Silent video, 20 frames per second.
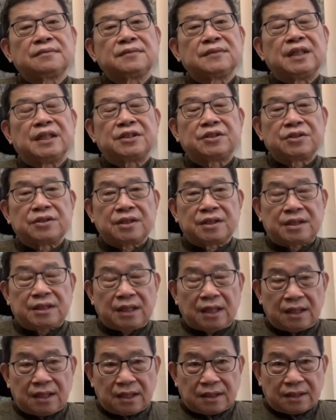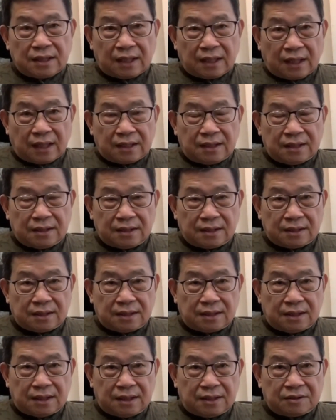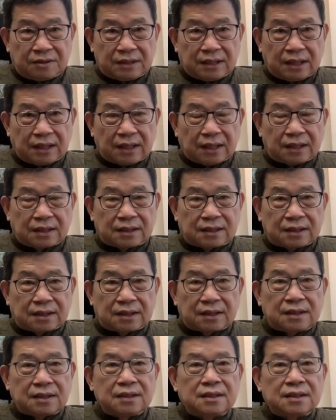也就是香港在港英时期留下来的